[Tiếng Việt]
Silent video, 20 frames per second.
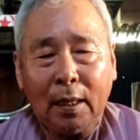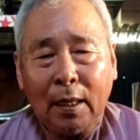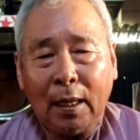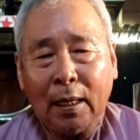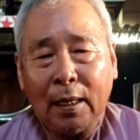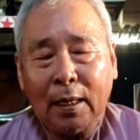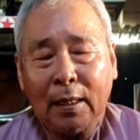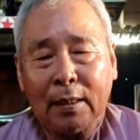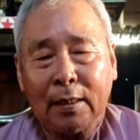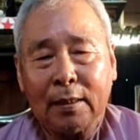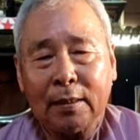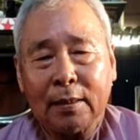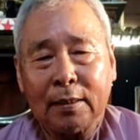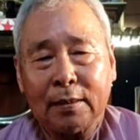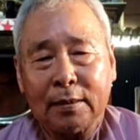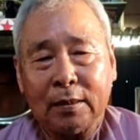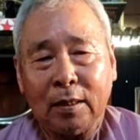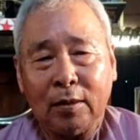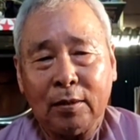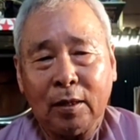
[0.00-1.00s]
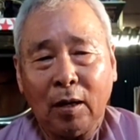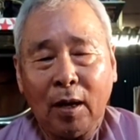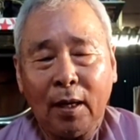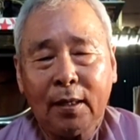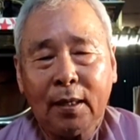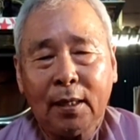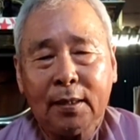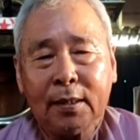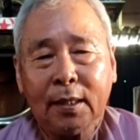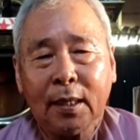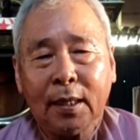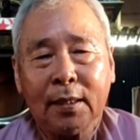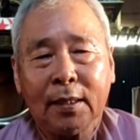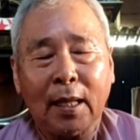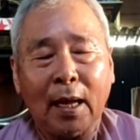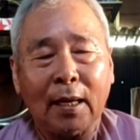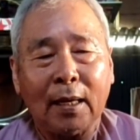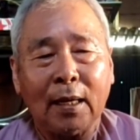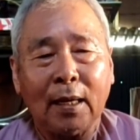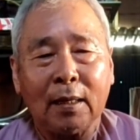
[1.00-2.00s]
à, rồi nói đến cái
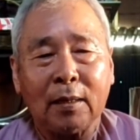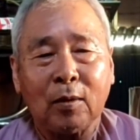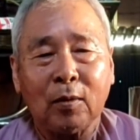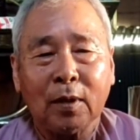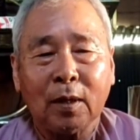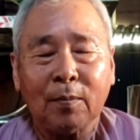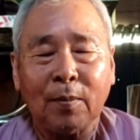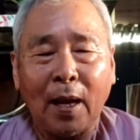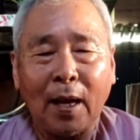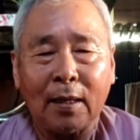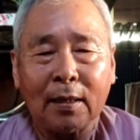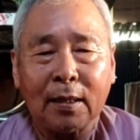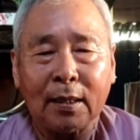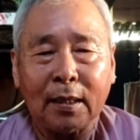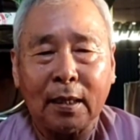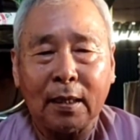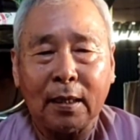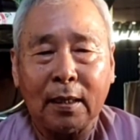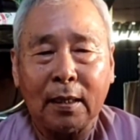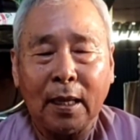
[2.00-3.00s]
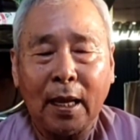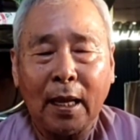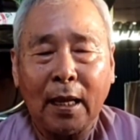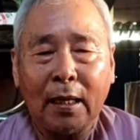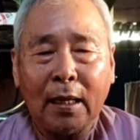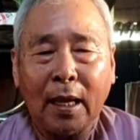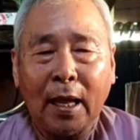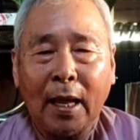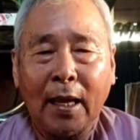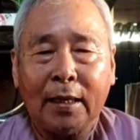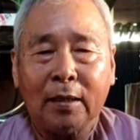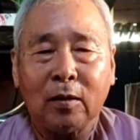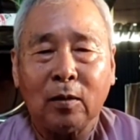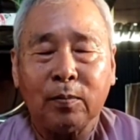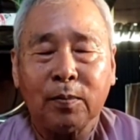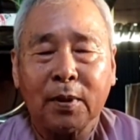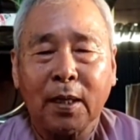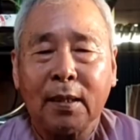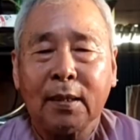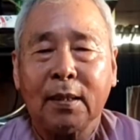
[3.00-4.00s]
thần lực của đức phật thì ai
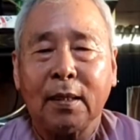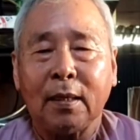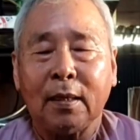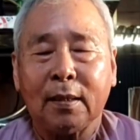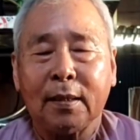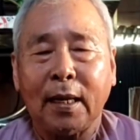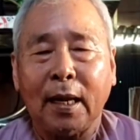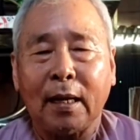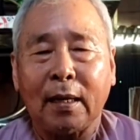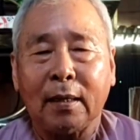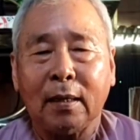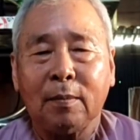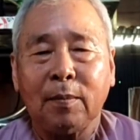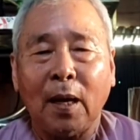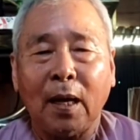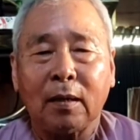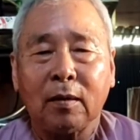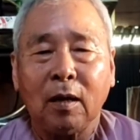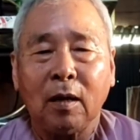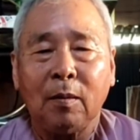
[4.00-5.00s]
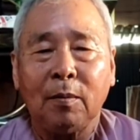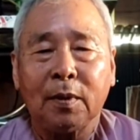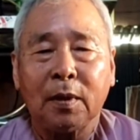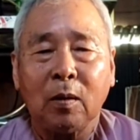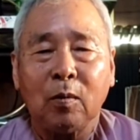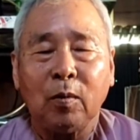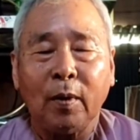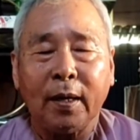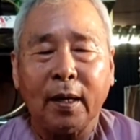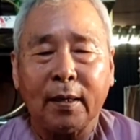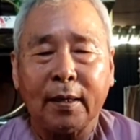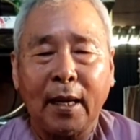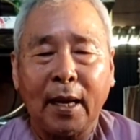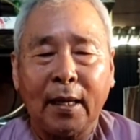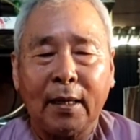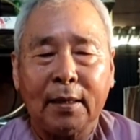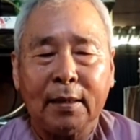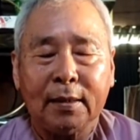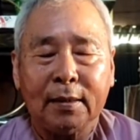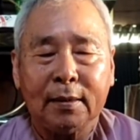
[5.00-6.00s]
cũng tin tưởng rằng đức phật có một cái quyền
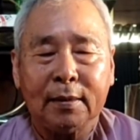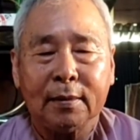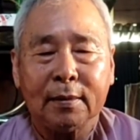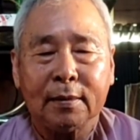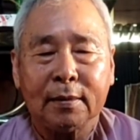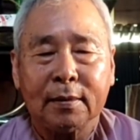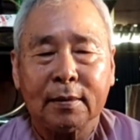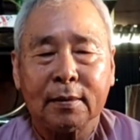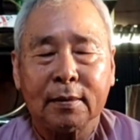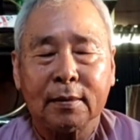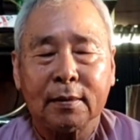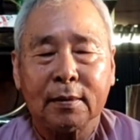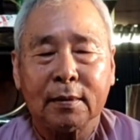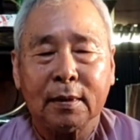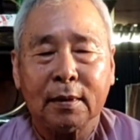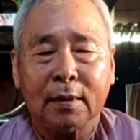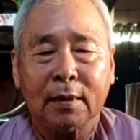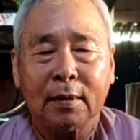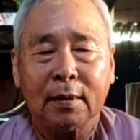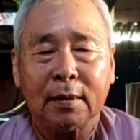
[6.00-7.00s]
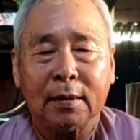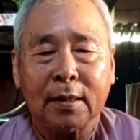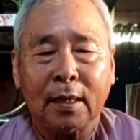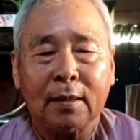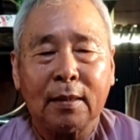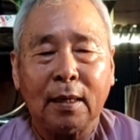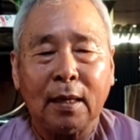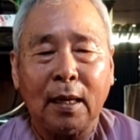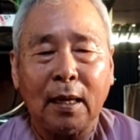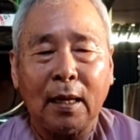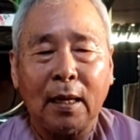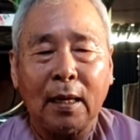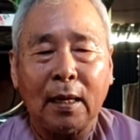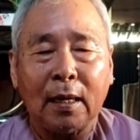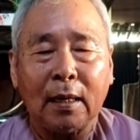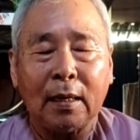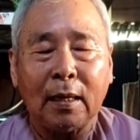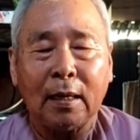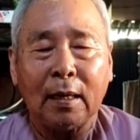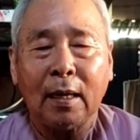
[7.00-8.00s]
năng rất
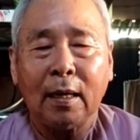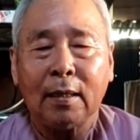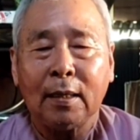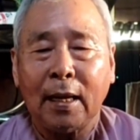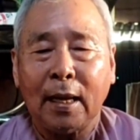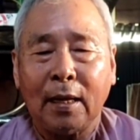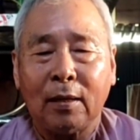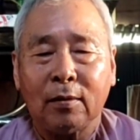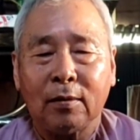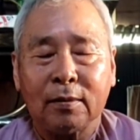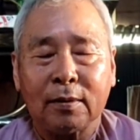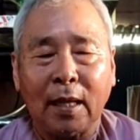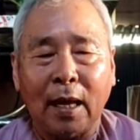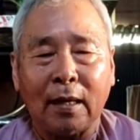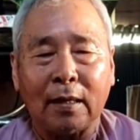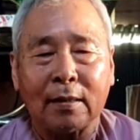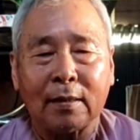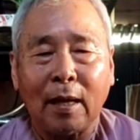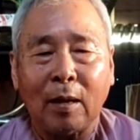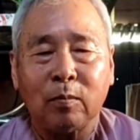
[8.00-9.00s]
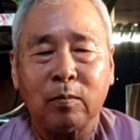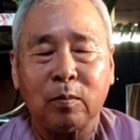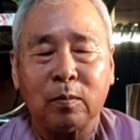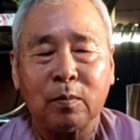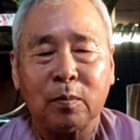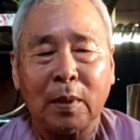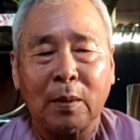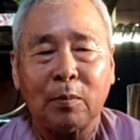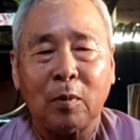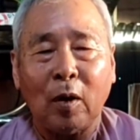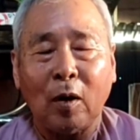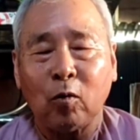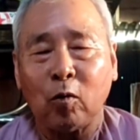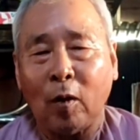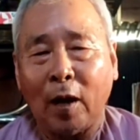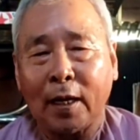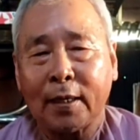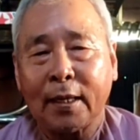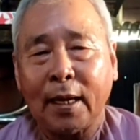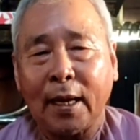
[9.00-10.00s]
là, là lớn lao thần thông mong hòa
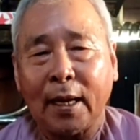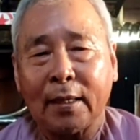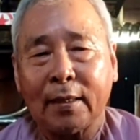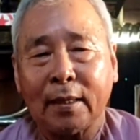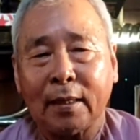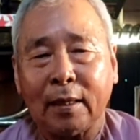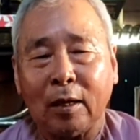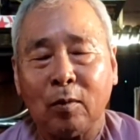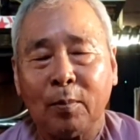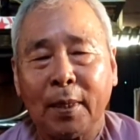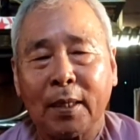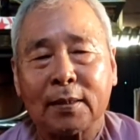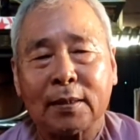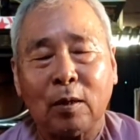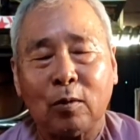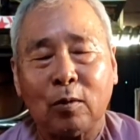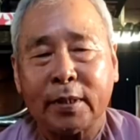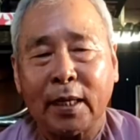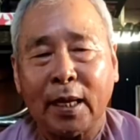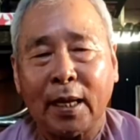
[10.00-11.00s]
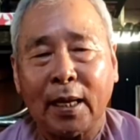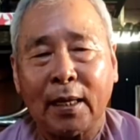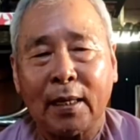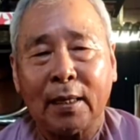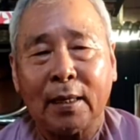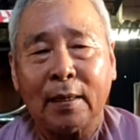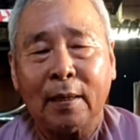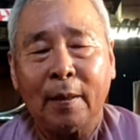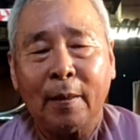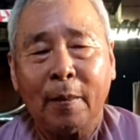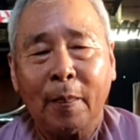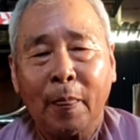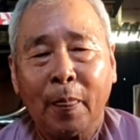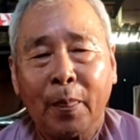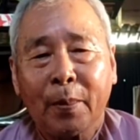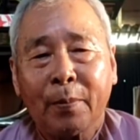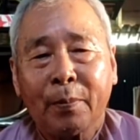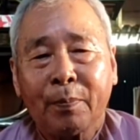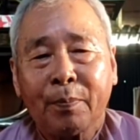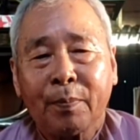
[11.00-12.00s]
quảng đại hiểu biết xa
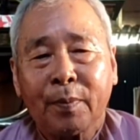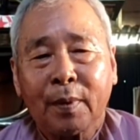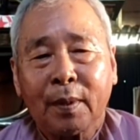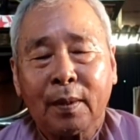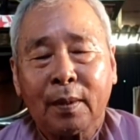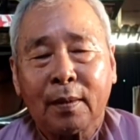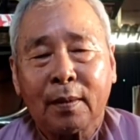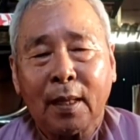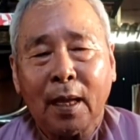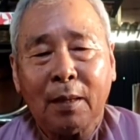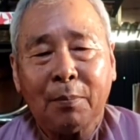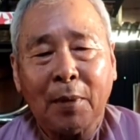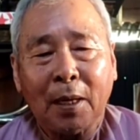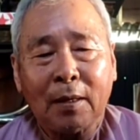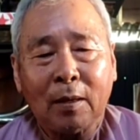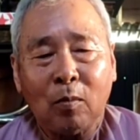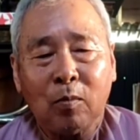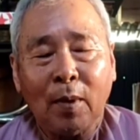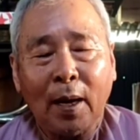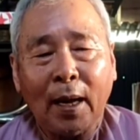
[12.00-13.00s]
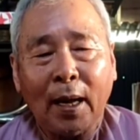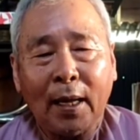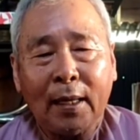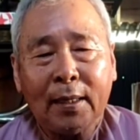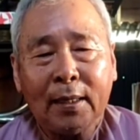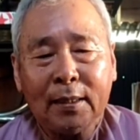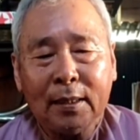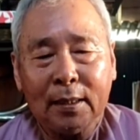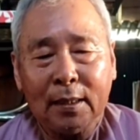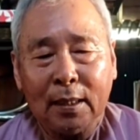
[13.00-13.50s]
thế mà không phải